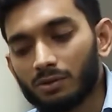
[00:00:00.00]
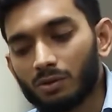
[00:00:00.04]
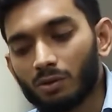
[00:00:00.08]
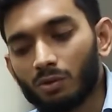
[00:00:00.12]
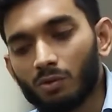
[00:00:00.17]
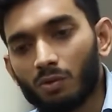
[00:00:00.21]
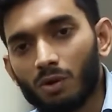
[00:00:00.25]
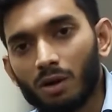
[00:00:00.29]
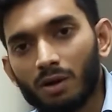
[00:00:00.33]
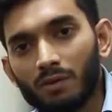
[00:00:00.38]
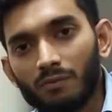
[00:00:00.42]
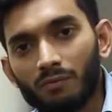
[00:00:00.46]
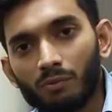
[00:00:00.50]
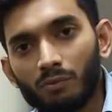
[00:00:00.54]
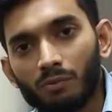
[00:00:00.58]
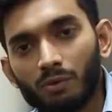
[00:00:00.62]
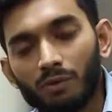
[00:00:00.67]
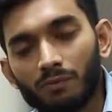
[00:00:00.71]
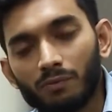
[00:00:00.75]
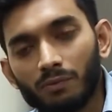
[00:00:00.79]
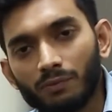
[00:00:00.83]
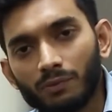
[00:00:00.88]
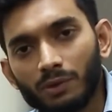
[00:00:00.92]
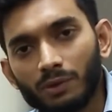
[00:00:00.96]
ஸோ ஒன்
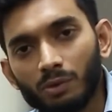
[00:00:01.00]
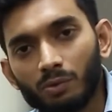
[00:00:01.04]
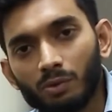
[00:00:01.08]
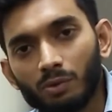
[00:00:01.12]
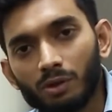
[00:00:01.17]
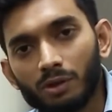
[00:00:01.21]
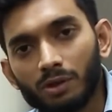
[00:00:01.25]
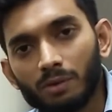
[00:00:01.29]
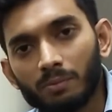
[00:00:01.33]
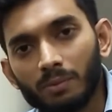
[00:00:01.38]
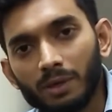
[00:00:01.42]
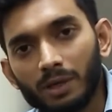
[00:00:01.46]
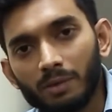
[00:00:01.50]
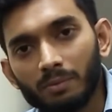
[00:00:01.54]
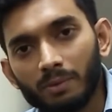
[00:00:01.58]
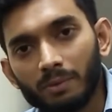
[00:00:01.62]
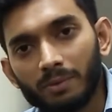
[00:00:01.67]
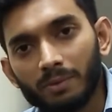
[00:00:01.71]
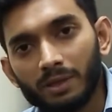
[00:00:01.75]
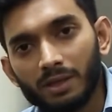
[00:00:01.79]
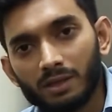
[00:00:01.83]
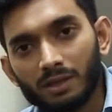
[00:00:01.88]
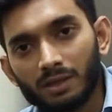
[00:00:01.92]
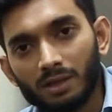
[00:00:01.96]
ஒன் ஃபிஃப்டி வோல்ட்
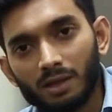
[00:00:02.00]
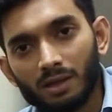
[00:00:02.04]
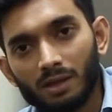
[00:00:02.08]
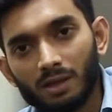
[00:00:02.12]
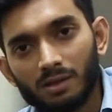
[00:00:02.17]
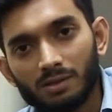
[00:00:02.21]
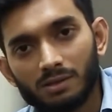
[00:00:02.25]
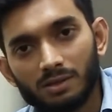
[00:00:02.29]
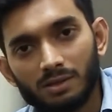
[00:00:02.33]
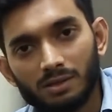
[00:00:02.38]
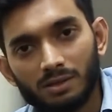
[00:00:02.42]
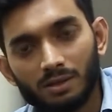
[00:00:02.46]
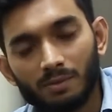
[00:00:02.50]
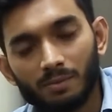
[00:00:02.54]
மினிமம் இருந்தால் தான் அந்த